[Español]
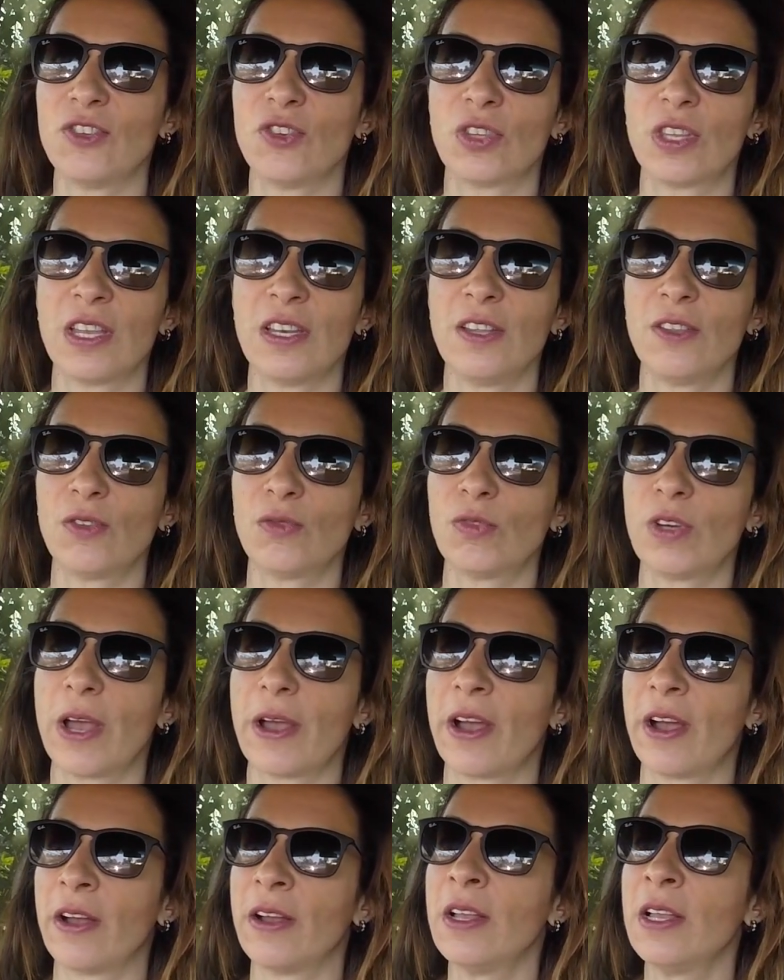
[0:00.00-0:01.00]
Yo he tenido
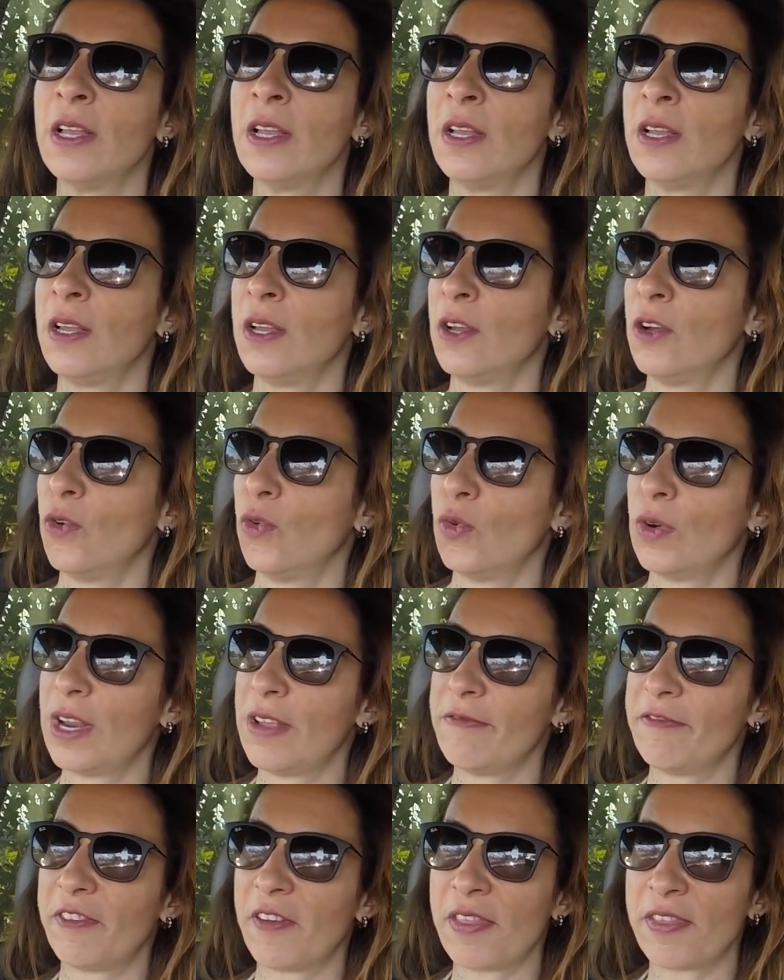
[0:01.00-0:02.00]
una, una
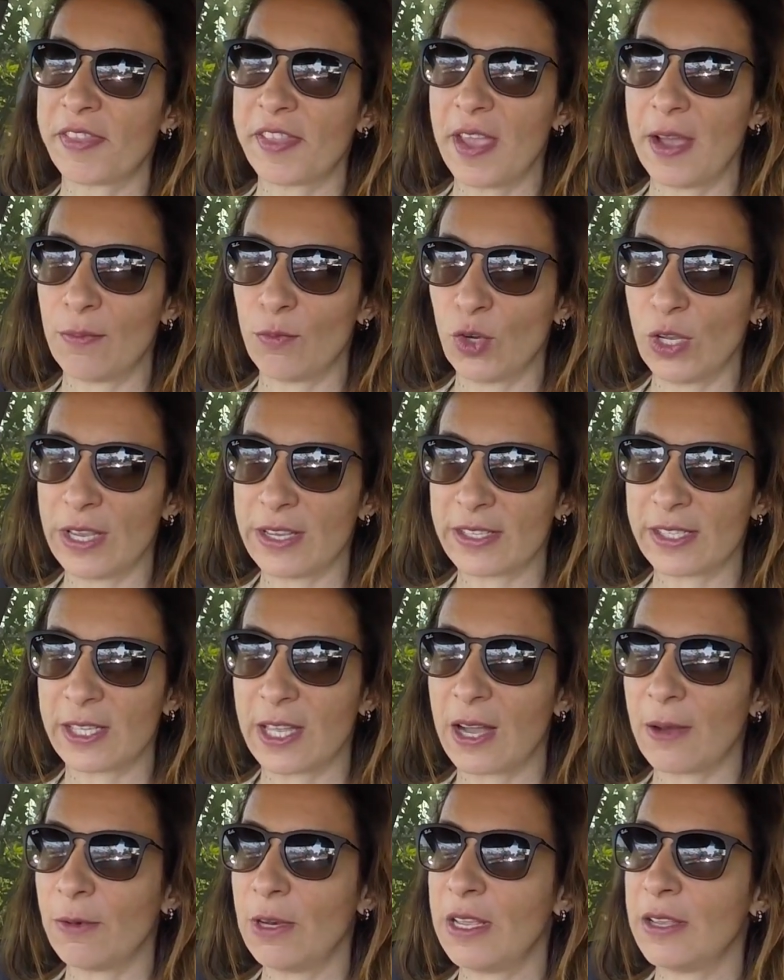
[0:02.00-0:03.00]
infancia muy
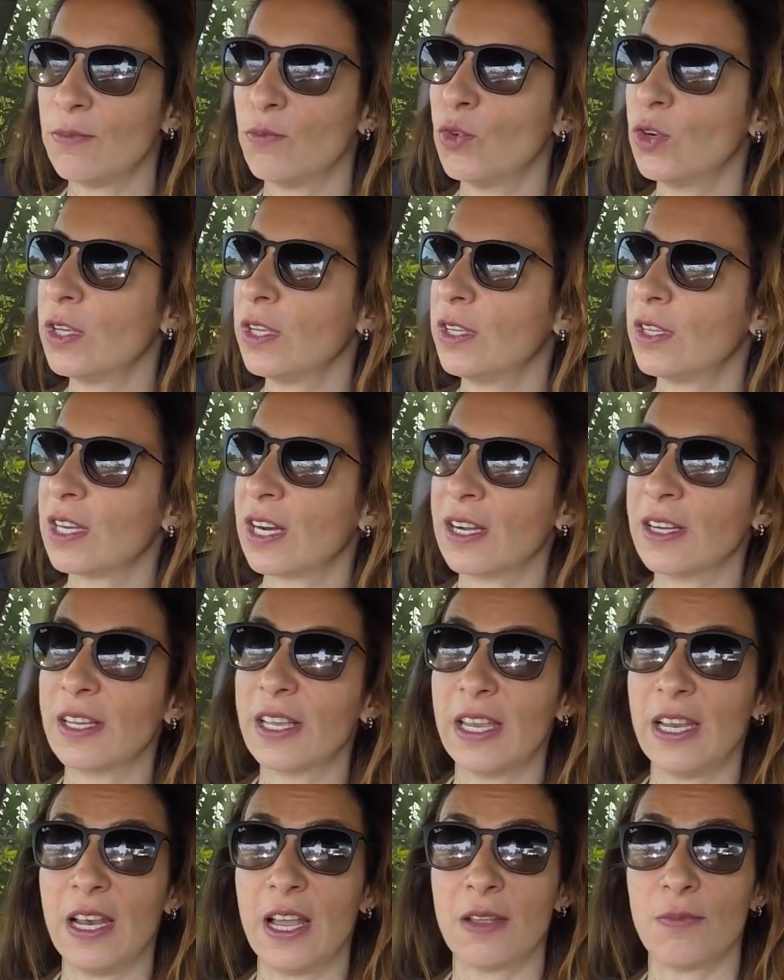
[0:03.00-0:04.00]
estable y muy
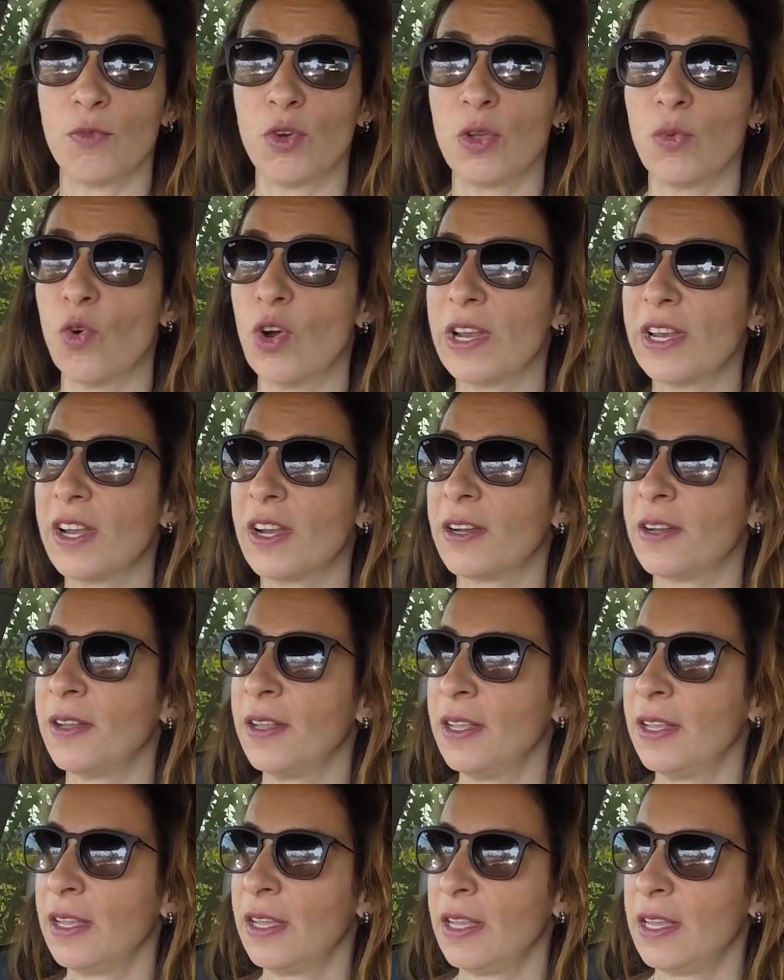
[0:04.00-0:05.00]
tranquila y muy buena,
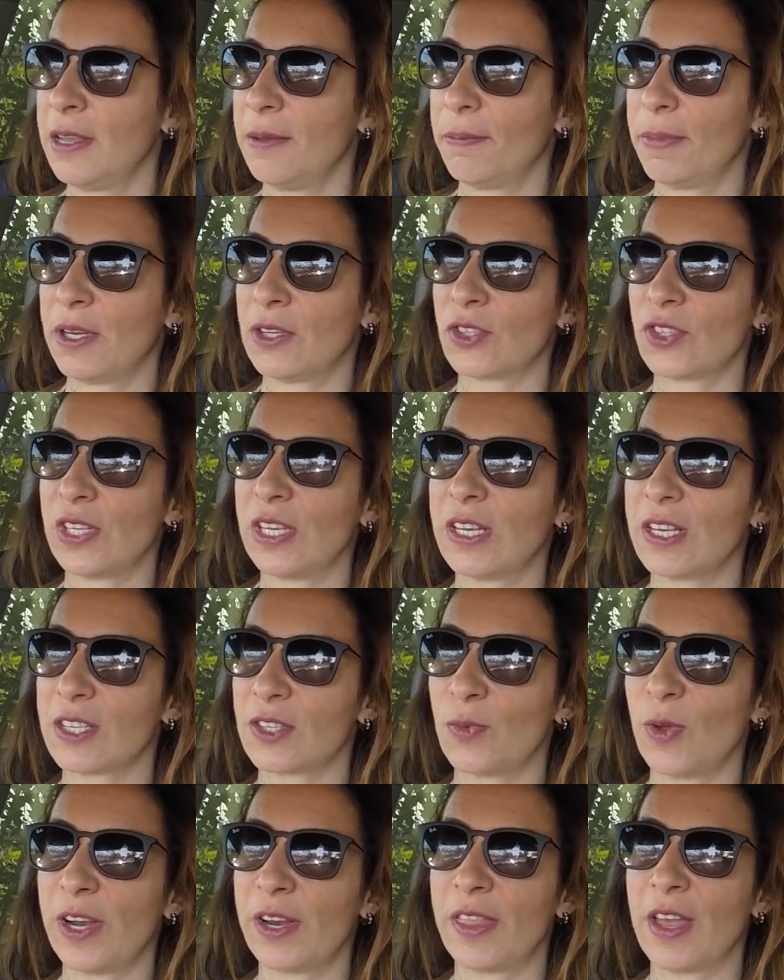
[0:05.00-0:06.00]
pero sí que
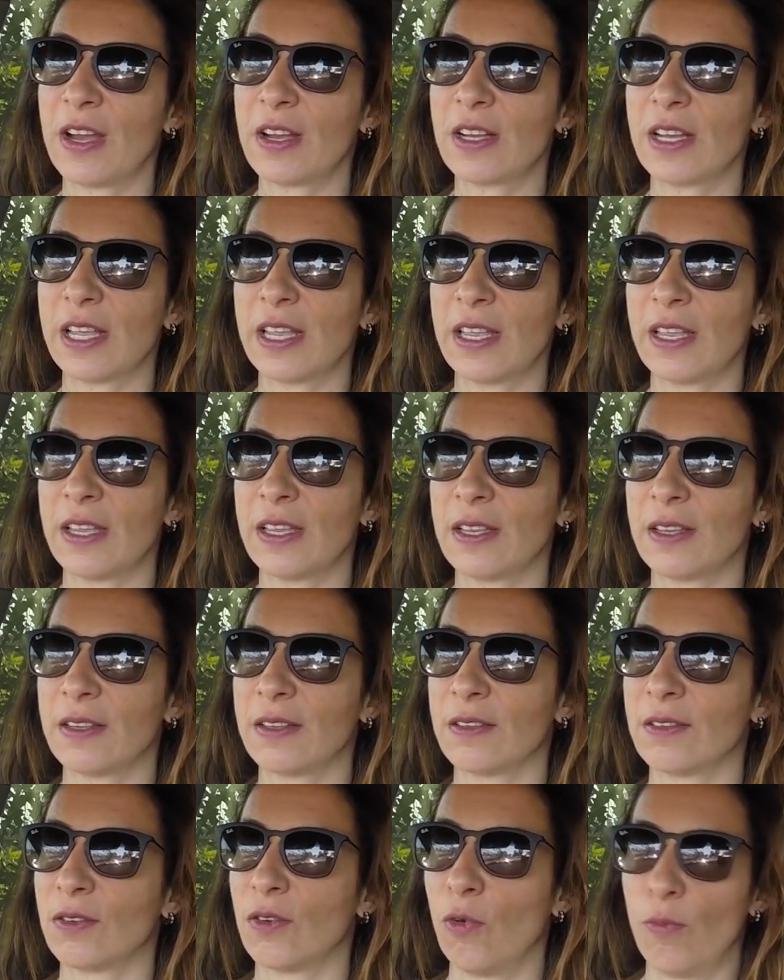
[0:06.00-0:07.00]
es verdad que,
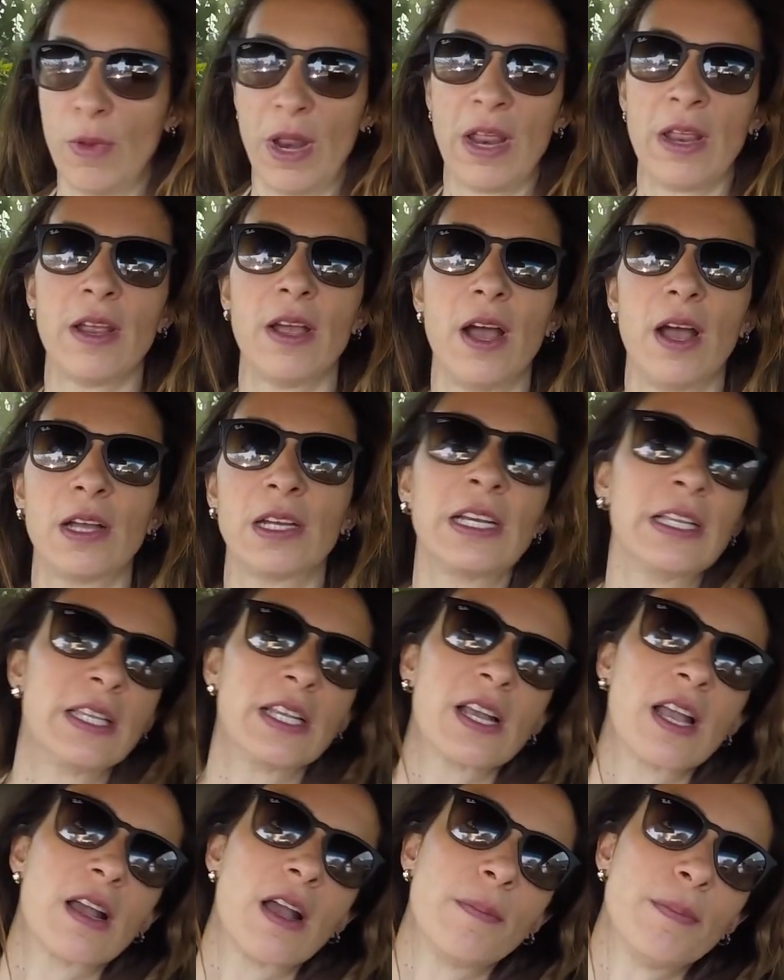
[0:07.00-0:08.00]
hombre, hay
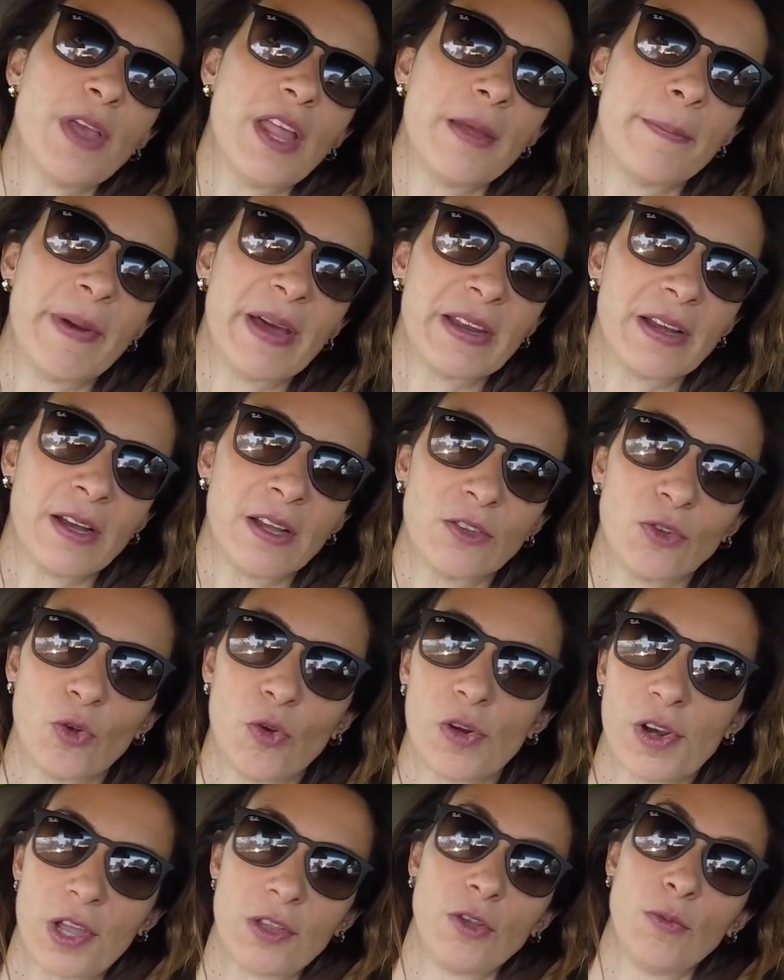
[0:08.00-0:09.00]
gente que cambia de pareja
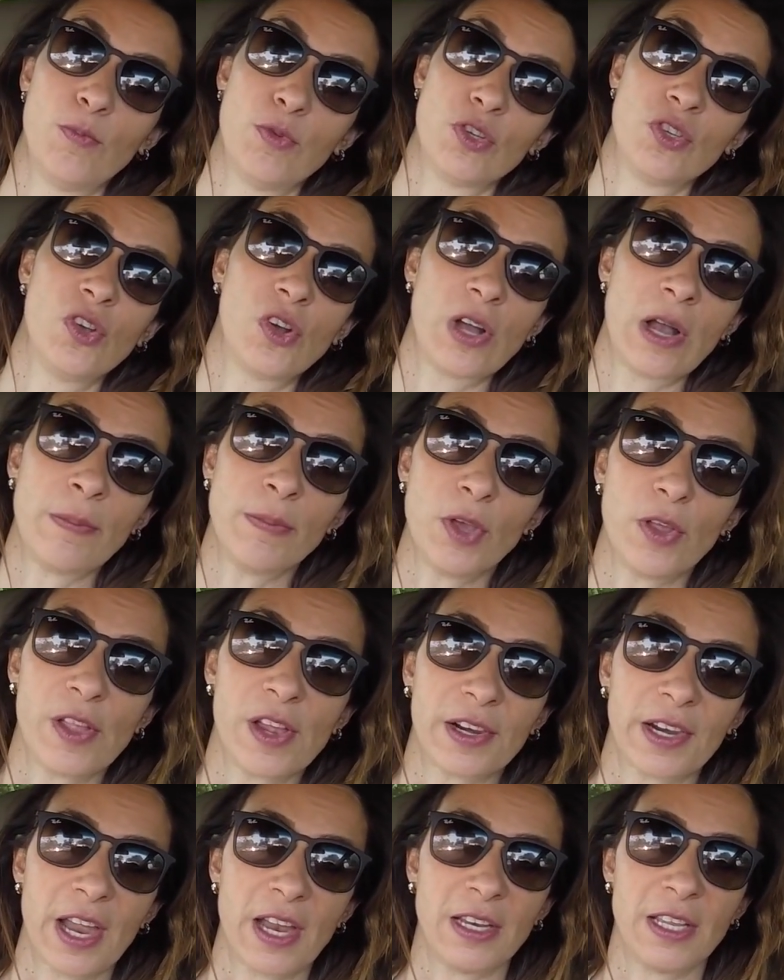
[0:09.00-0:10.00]
todo el rato, pues yo cambio
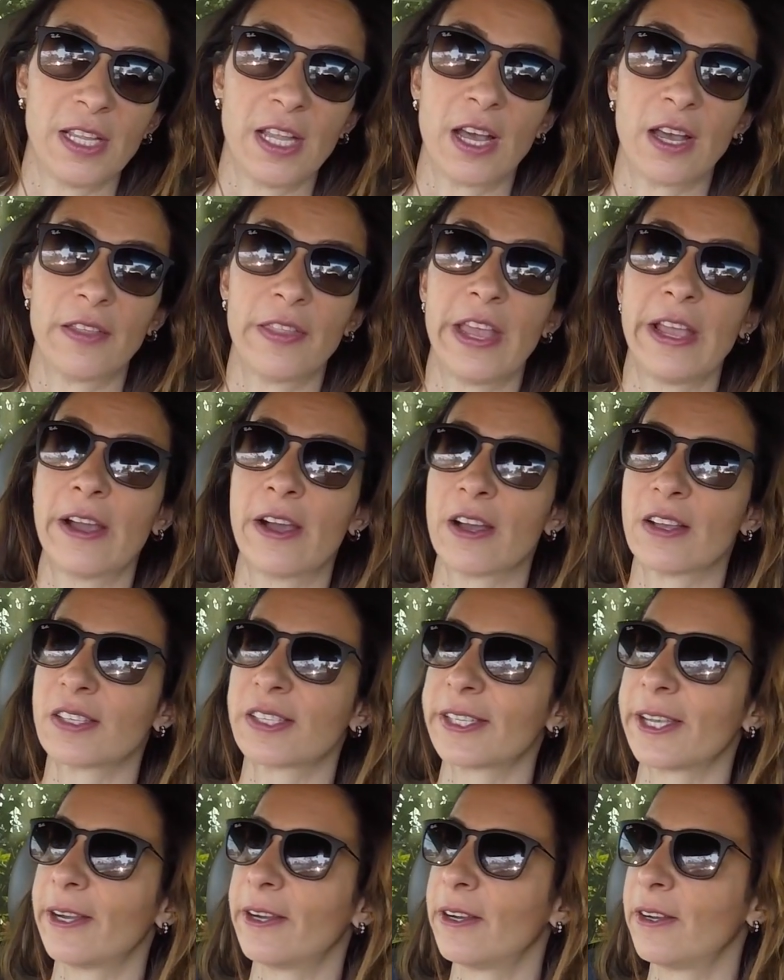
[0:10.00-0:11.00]
de realidad, de
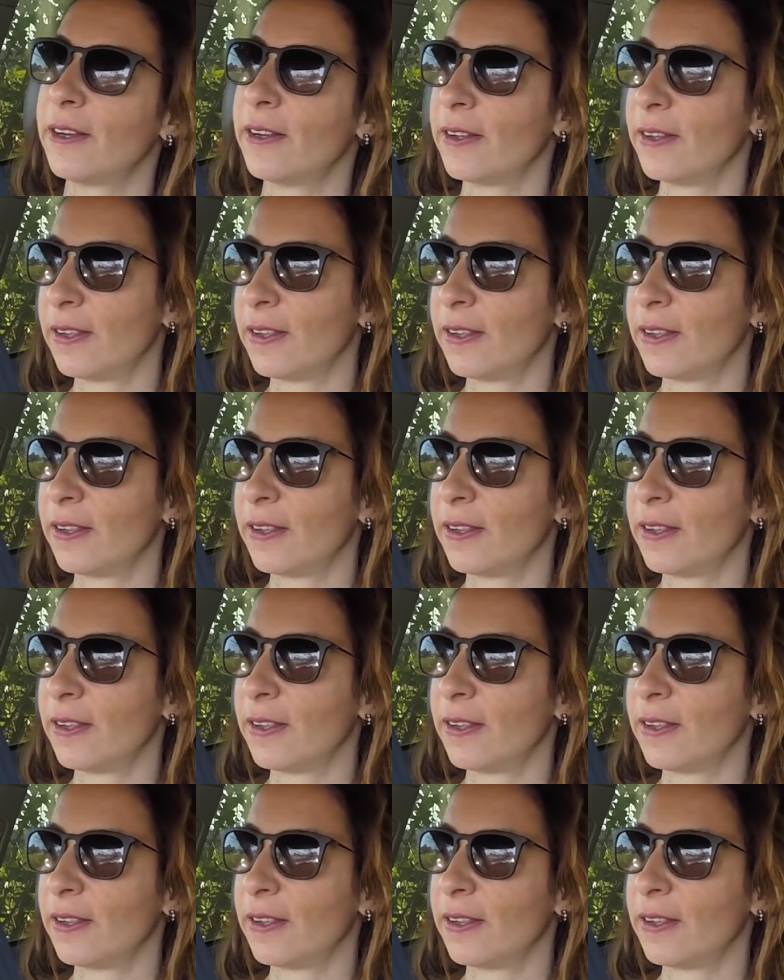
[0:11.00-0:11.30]
casa,